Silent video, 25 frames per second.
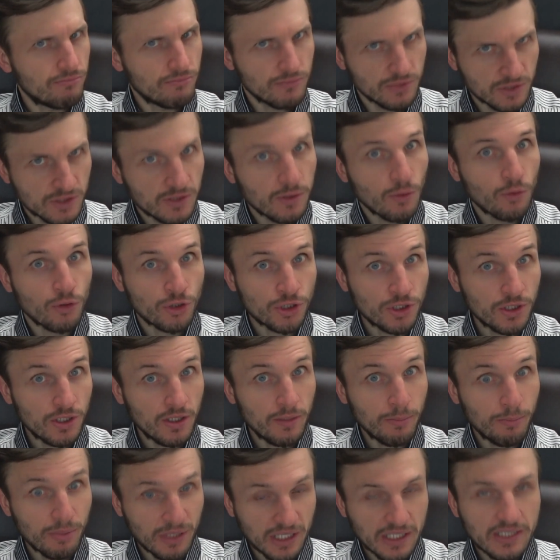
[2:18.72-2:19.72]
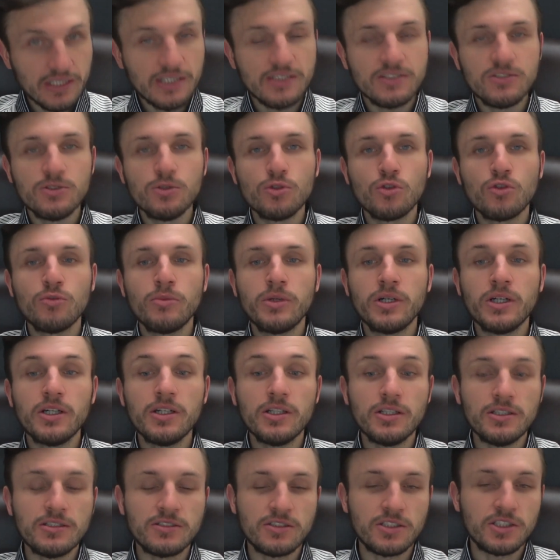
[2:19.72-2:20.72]
сложно
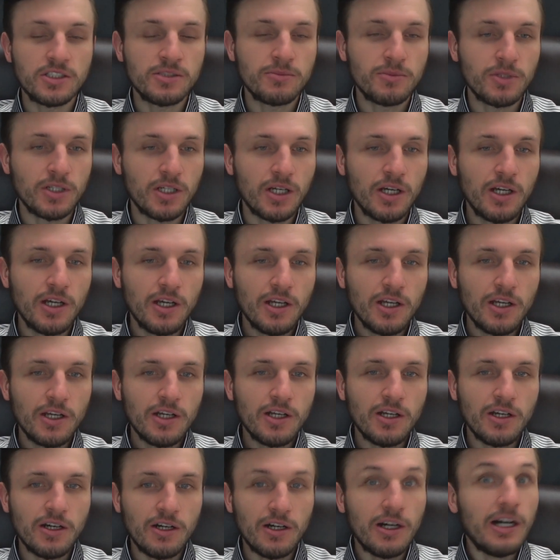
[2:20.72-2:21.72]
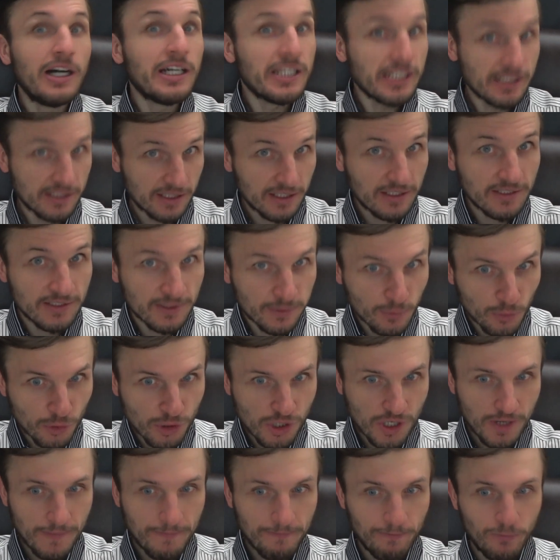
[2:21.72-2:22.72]
прогнозируемые и, скажем так, а, редкие
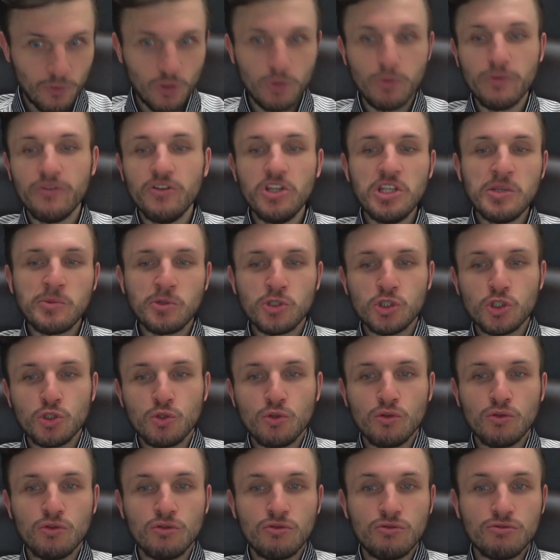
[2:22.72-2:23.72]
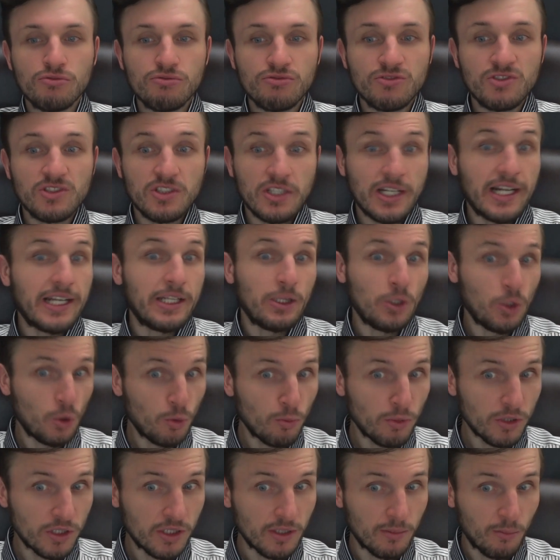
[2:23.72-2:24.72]
случаи. Но мы видим, что с
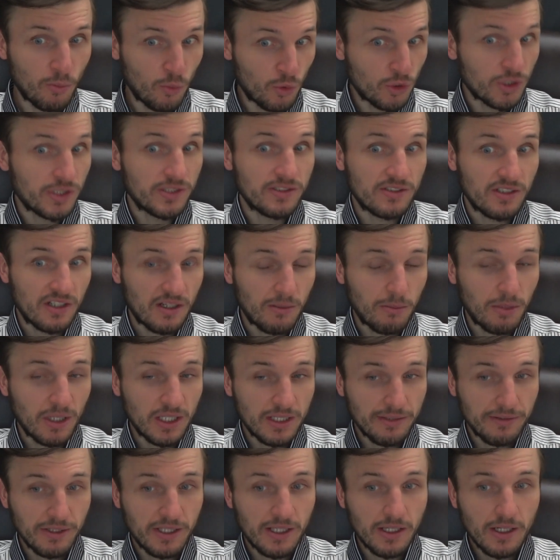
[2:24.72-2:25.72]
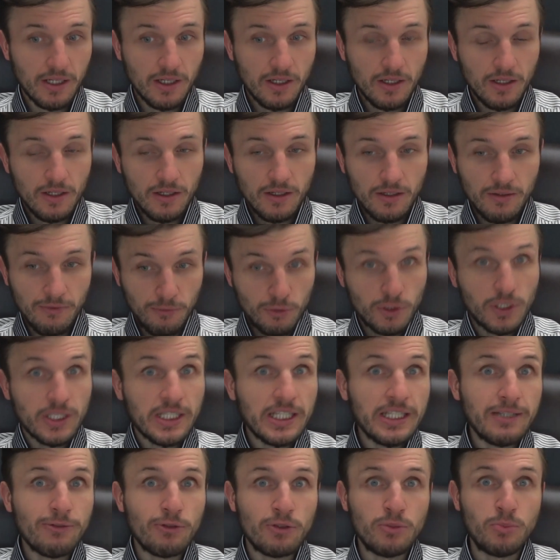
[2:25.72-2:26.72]
райт-роботом можно зарабатывать вот
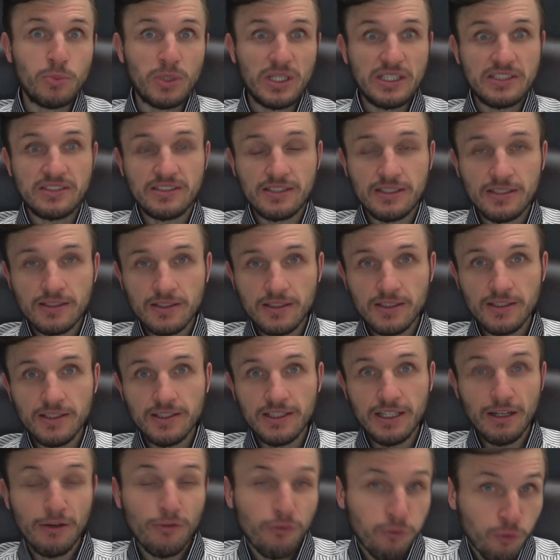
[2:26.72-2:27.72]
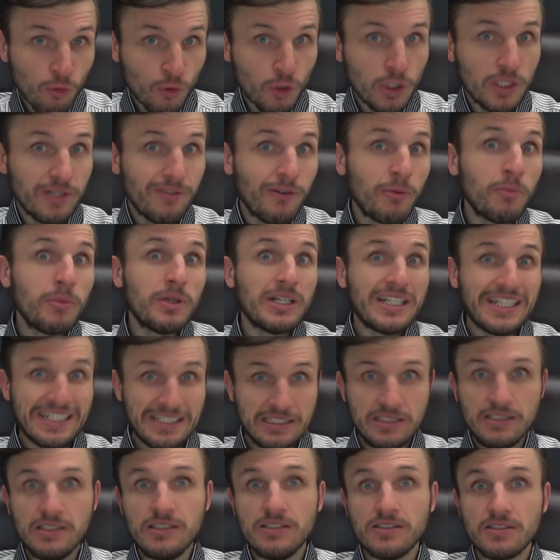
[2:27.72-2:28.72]
такие вот проценты на фондовом
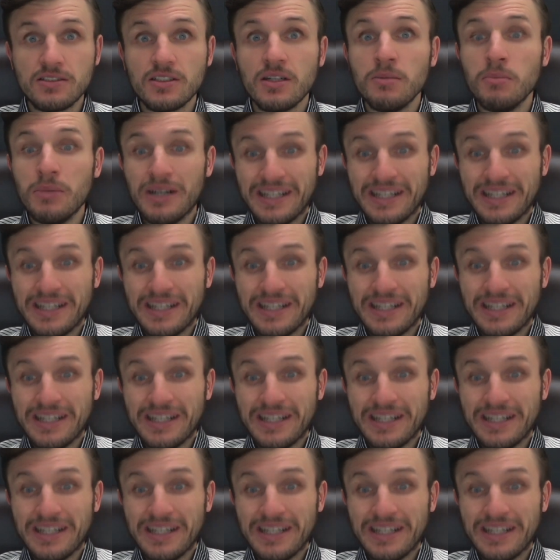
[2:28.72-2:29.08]
российском